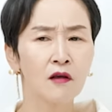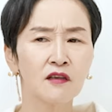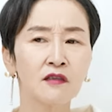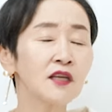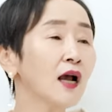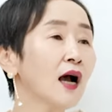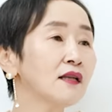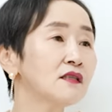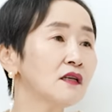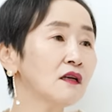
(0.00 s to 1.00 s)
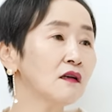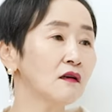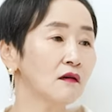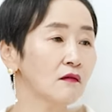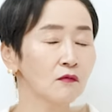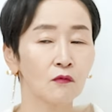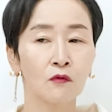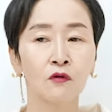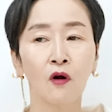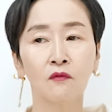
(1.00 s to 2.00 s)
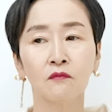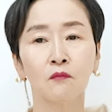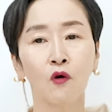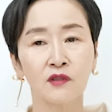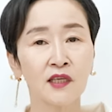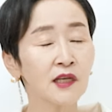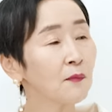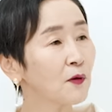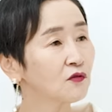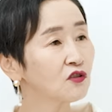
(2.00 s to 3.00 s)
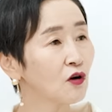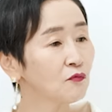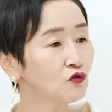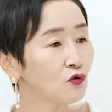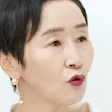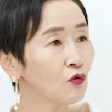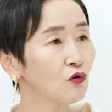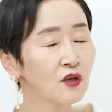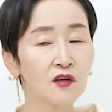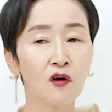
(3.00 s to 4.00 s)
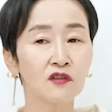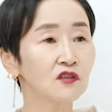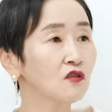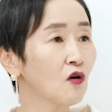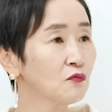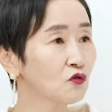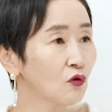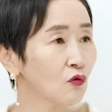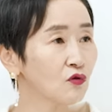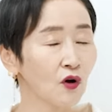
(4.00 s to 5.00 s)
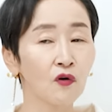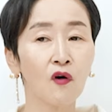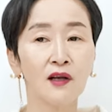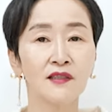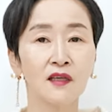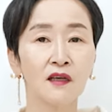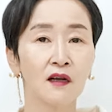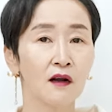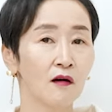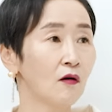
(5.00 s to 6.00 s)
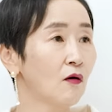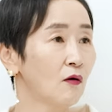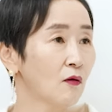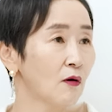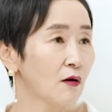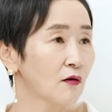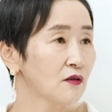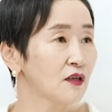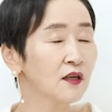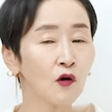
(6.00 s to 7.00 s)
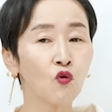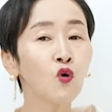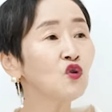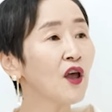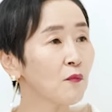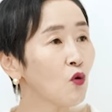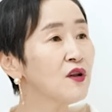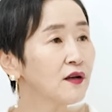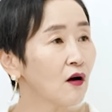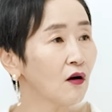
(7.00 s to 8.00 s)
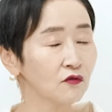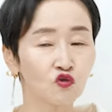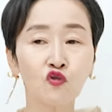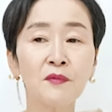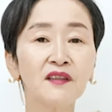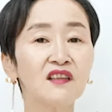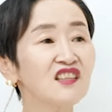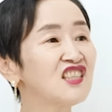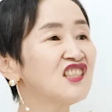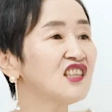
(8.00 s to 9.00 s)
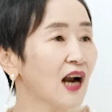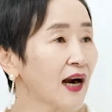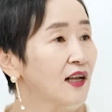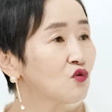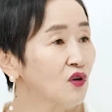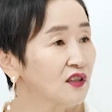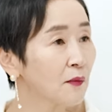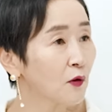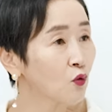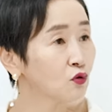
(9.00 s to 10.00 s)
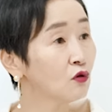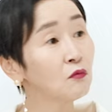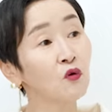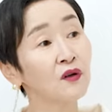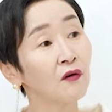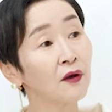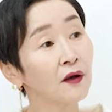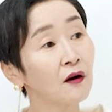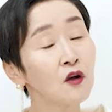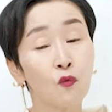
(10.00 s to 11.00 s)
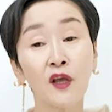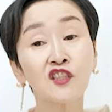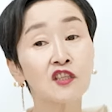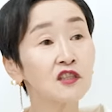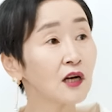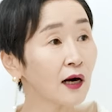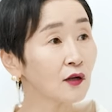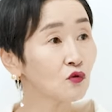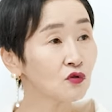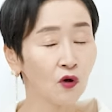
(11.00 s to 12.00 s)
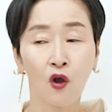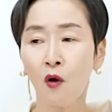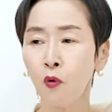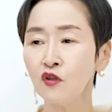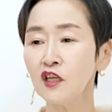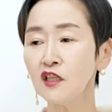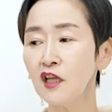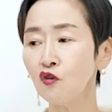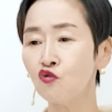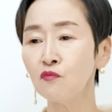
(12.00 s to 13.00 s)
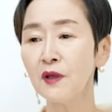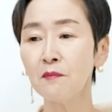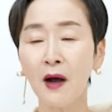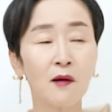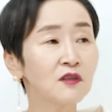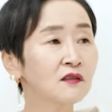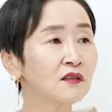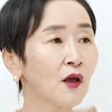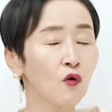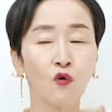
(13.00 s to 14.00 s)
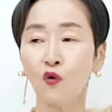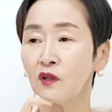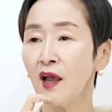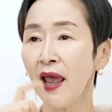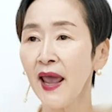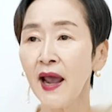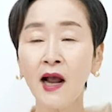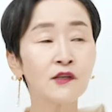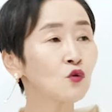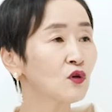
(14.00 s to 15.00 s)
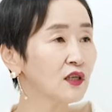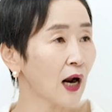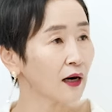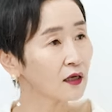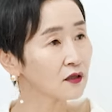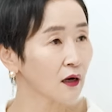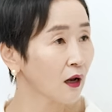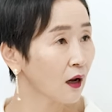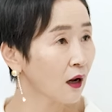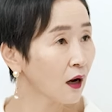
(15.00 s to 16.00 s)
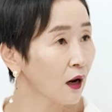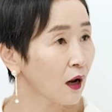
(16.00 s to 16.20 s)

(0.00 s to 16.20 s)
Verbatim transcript: 이제까지 그런 뭐 최상병 특검도 그렇고 김건희 특검도 그렇고 여러 가지 어 이렇게 코너에 몰린 건 국민들이 지지를 안 해줬기 때문에 코너를 몰린 거예요. 음. 왜 지지를 안 해줬어? 본인이 국민 마음을 등에 업고 해야 할 소리를 안 하잖아.